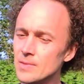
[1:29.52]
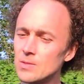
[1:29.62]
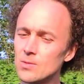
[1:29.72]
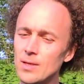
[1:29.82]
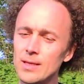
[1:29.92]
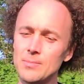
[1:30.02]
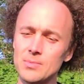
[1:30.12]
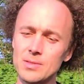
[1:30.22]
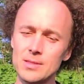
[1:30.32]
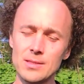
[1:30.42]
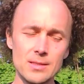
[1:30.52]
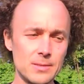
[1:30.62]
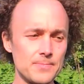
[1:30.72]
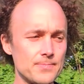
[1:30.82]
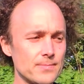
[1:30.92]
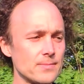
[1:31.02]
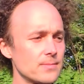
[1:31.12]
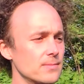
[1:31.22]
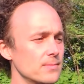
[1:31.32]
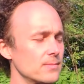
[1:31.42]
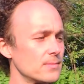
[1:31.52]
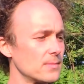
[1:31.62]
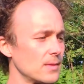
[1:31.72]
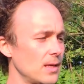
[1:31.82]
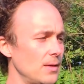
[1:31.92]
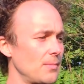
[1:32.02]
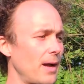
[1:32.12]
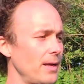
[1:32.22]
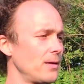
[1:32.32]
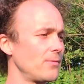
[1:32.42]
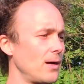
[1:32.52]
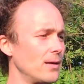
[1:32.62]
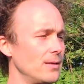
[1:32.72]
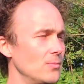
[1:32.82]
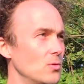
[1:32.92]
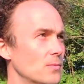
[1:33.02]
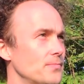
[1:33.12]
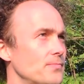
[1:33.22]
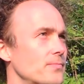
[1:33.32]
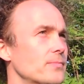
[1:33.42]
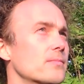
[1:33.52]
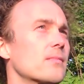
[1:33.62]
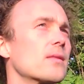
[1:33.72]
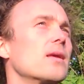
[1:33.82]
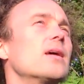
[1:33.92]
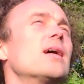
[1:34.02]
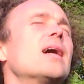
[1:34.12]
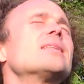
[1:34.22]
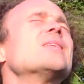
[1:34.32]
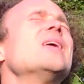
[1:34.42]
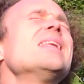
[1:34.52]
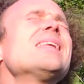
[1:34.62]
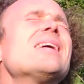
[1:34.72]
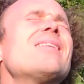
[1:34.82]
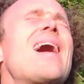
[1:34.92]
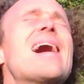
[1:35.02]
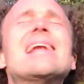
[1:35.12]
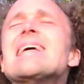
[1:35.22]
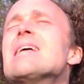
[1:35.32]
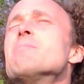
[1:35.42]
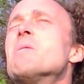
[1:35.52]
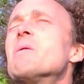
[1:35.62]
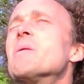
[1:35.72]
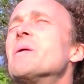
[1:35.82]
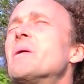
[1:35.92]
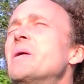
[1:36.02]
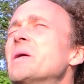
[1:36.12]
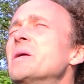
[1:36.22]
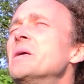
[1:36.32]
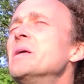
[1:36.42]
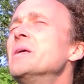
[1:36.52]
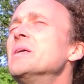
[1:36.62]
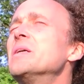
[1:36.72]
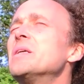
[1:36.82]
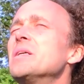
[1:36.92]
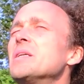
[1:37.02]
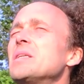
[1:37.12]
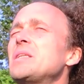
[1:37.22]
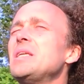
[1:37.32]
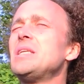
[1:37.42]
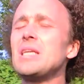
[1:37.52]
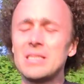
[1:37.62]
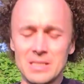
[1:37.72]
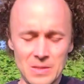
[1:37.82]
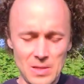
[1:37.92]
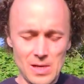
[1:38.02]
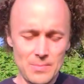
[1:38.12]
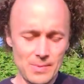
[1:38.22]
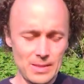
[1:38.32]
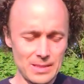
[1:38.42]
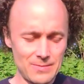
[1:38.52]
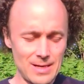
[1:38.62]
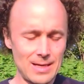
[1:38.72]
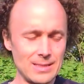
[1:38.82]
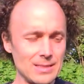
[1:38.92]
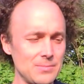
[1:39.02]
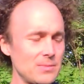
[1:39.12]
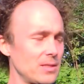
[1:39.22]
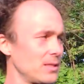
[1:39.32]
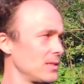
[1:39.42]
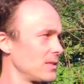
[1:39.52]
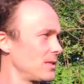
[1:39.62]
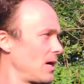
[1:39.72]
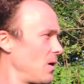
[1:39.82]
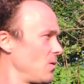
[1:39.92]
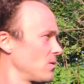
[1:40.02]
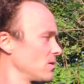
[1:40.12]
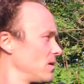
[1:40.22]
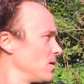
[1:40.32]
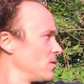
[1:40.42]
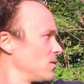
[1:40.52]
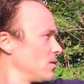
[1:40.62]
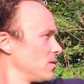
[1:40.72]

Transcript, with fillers: so lebt sie in meiner Wahrnehmung. Also in der Wahrnehmung, die diesen Körper hier wahrnimmt, taucht auch